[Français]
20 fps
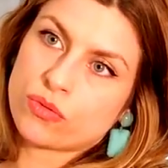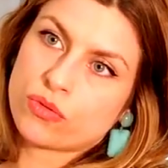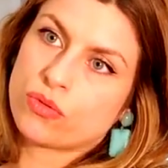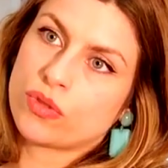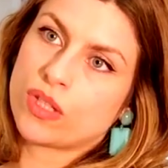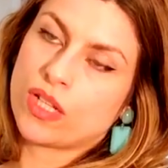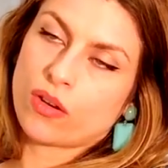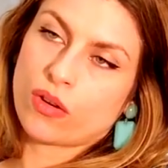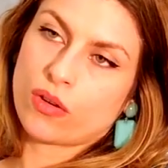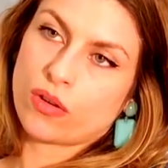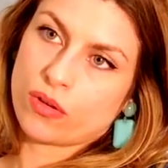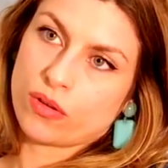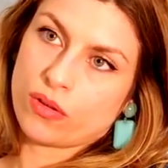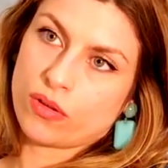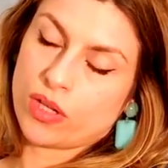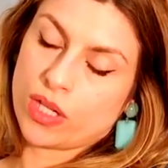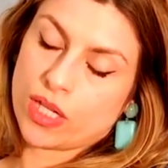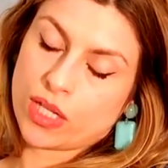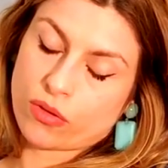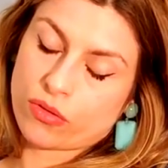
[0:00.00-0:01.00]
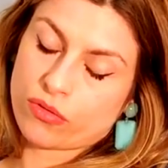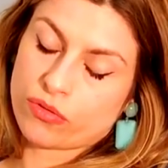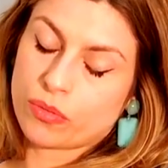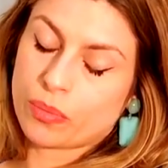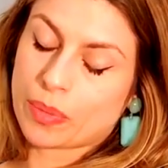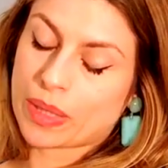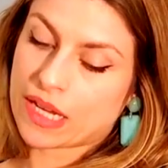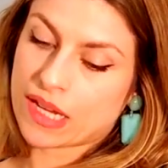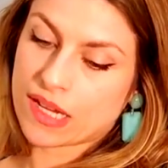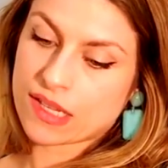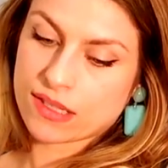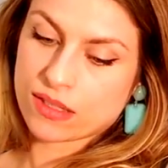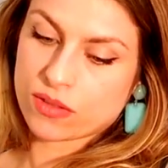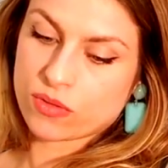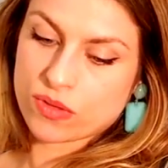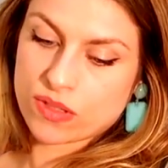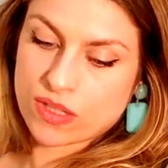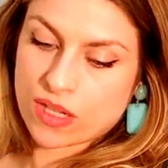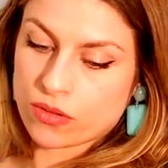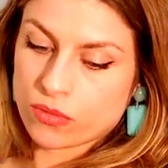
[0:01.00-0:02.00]
toutes les, revues de presse et tout
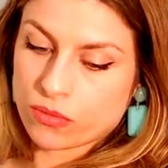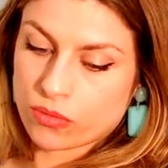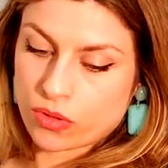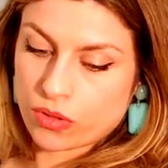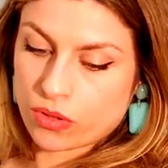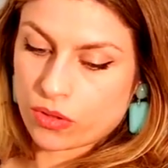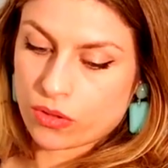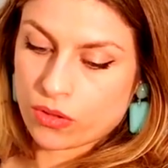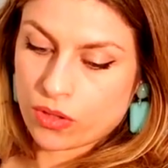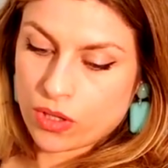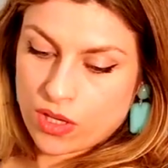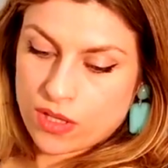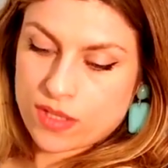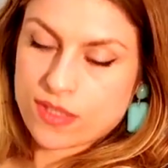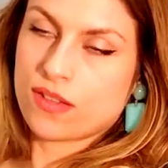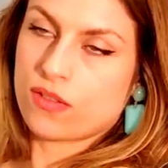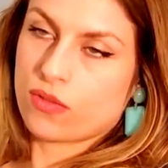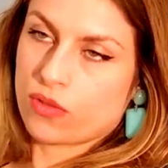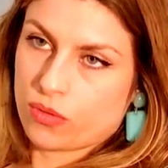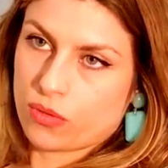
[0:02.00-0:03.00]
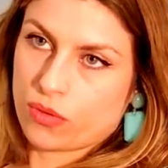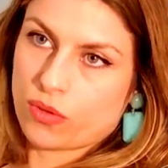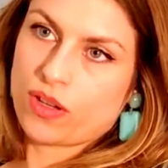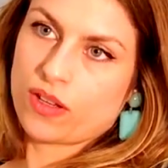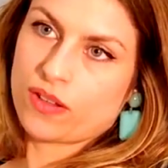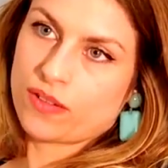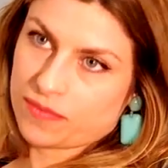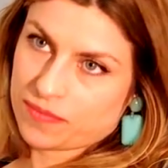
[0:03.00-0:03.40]
ça, donc c'est en cours.